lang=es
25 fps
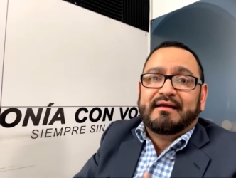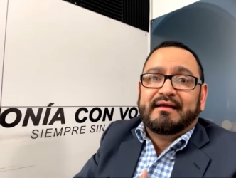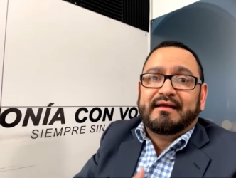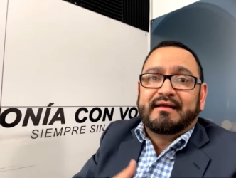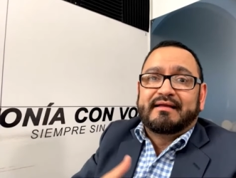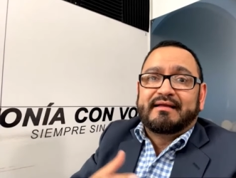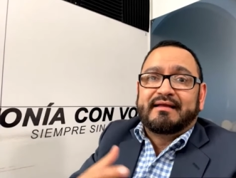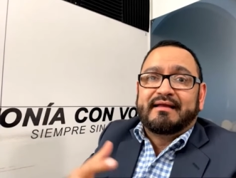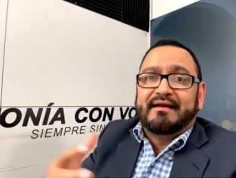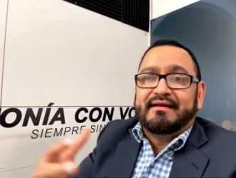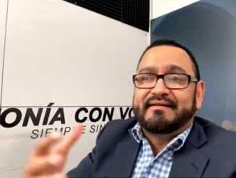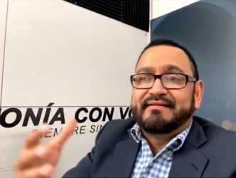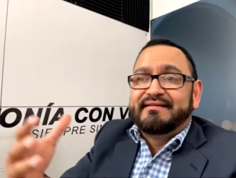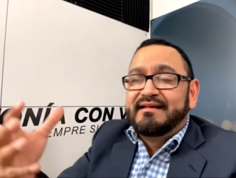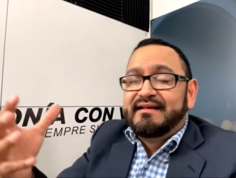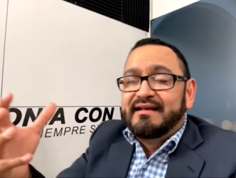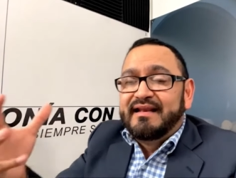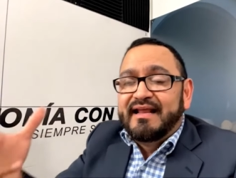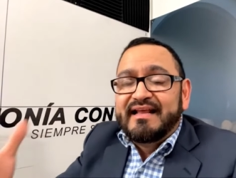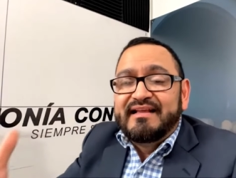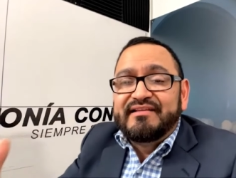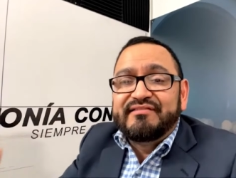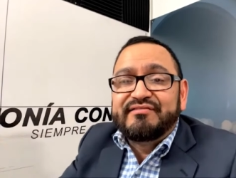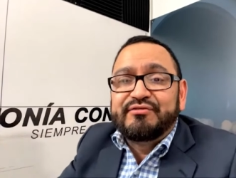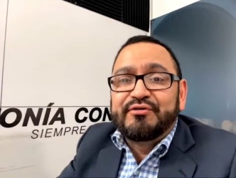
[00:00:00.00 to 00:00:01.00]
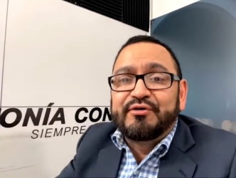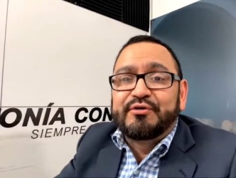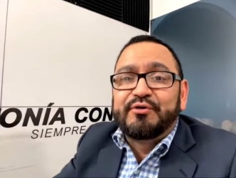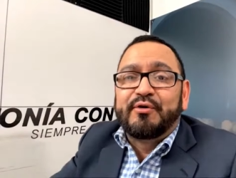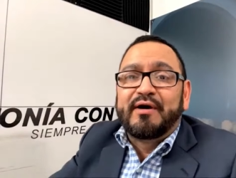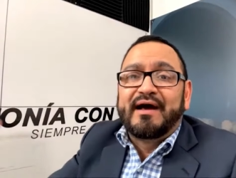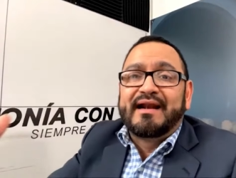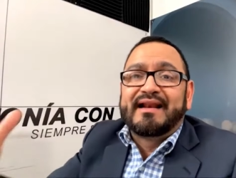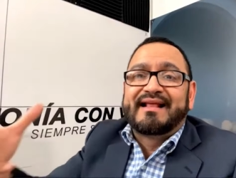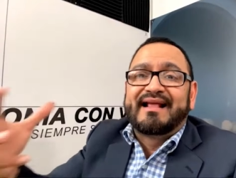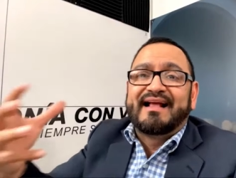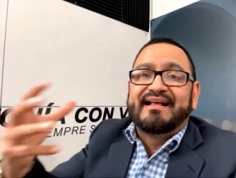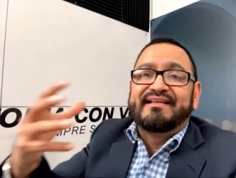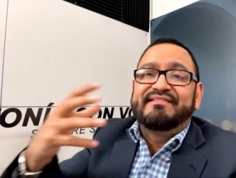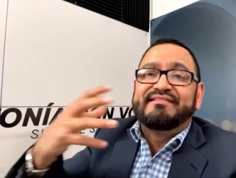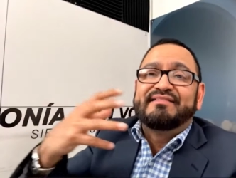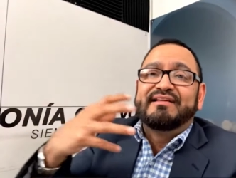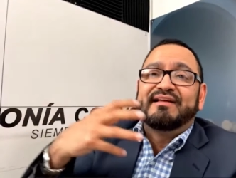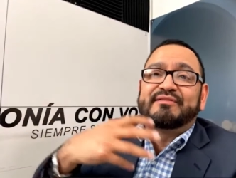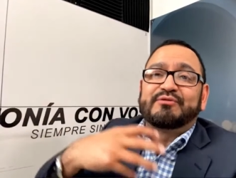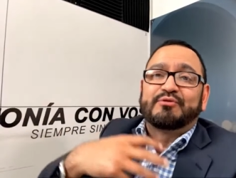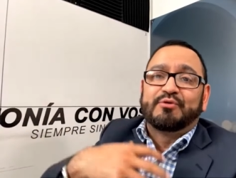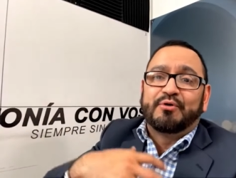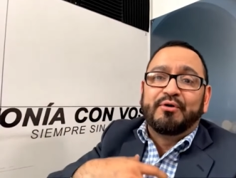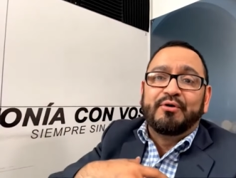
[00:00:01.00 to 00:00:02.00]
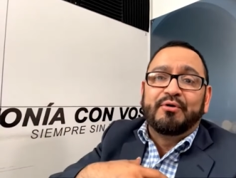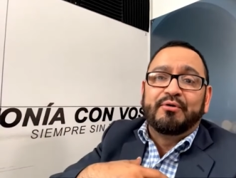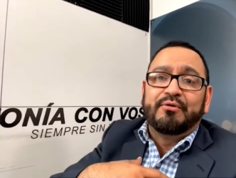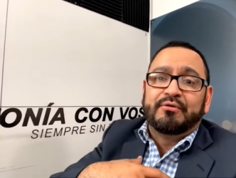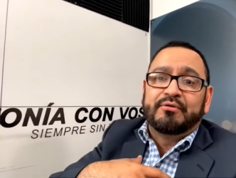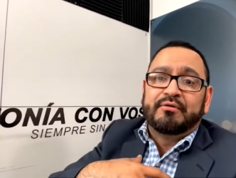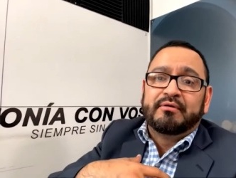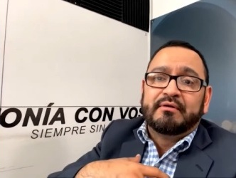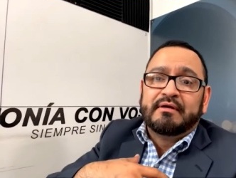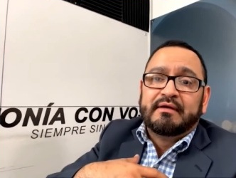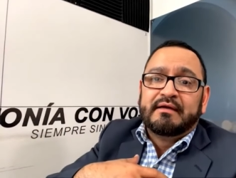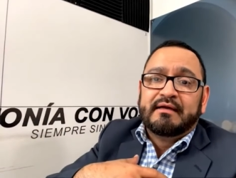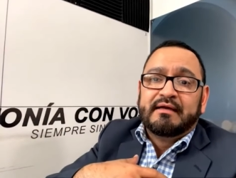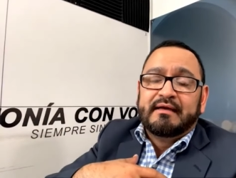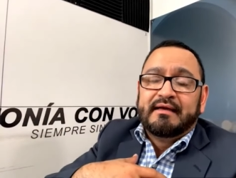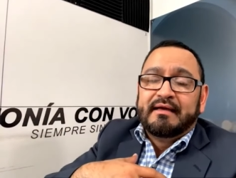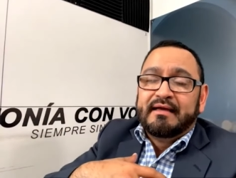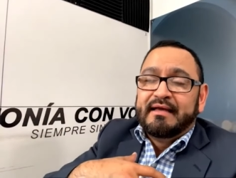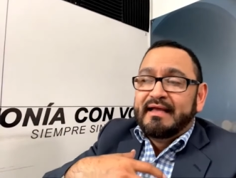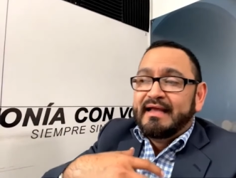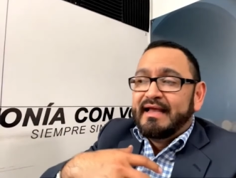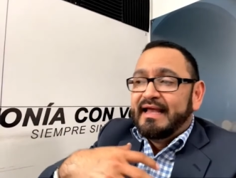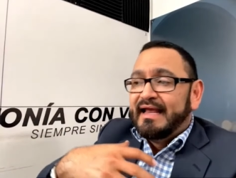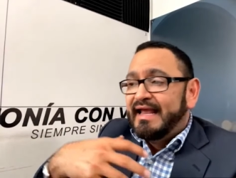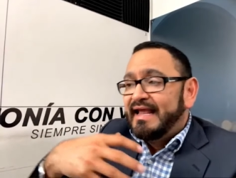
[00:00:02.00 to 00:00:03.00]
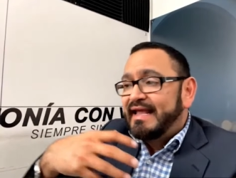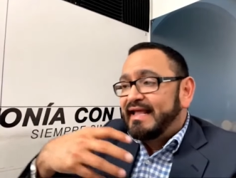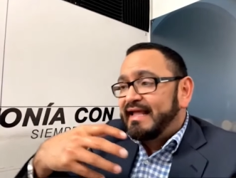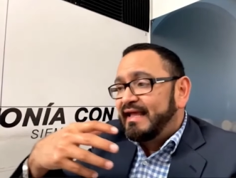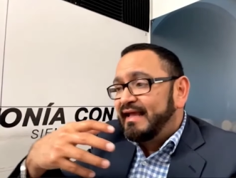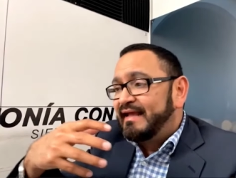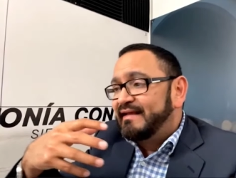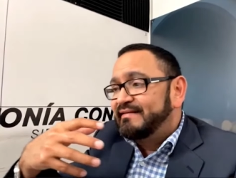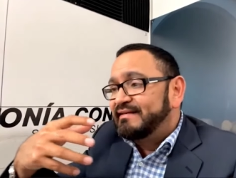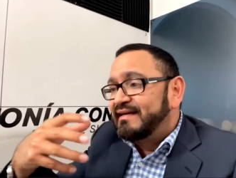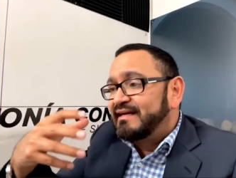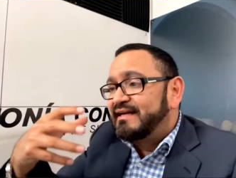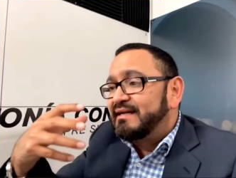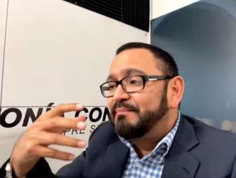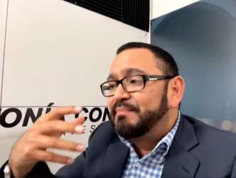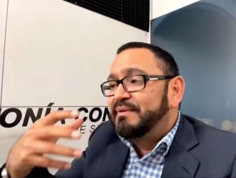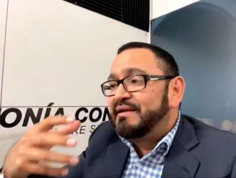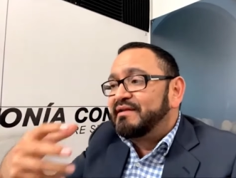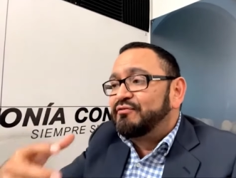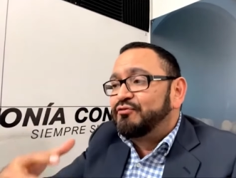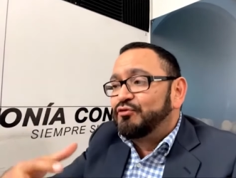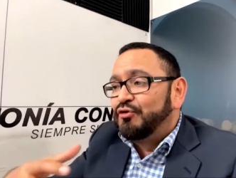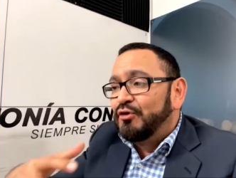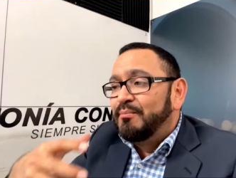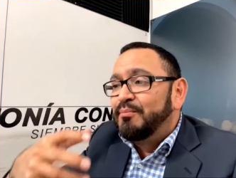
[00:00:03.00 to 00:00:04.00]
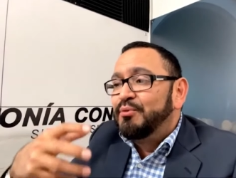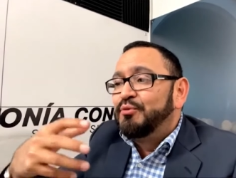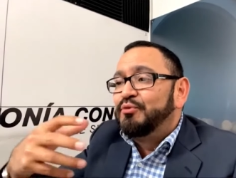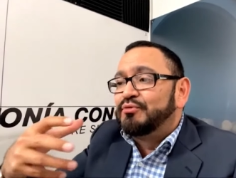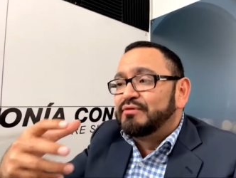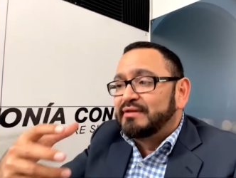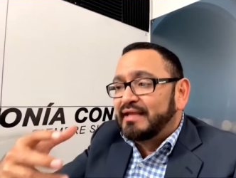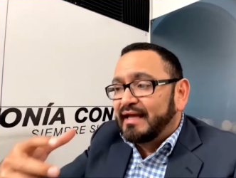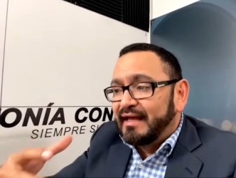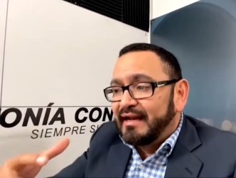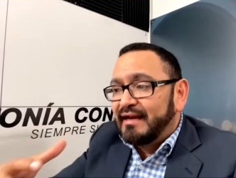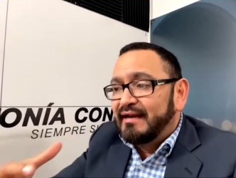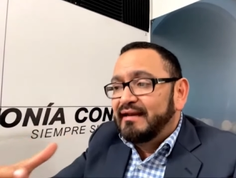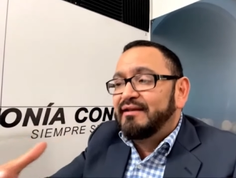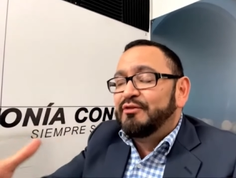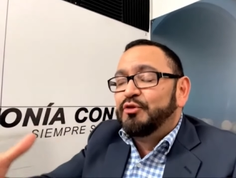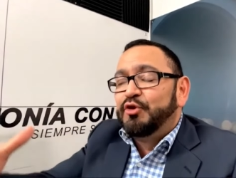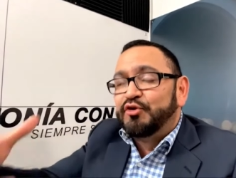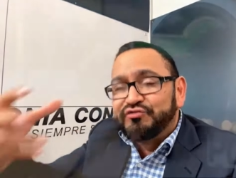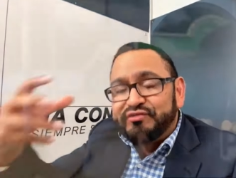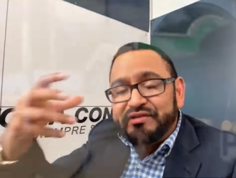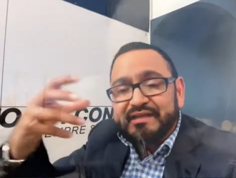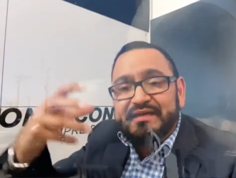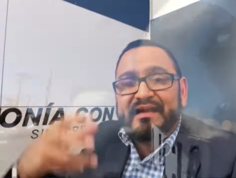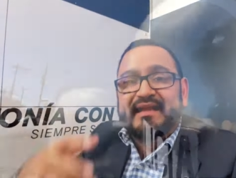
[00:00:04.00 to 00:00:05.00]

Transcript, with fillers: Es que el silencio nos alcance a todos. Es que esa represión brutal nos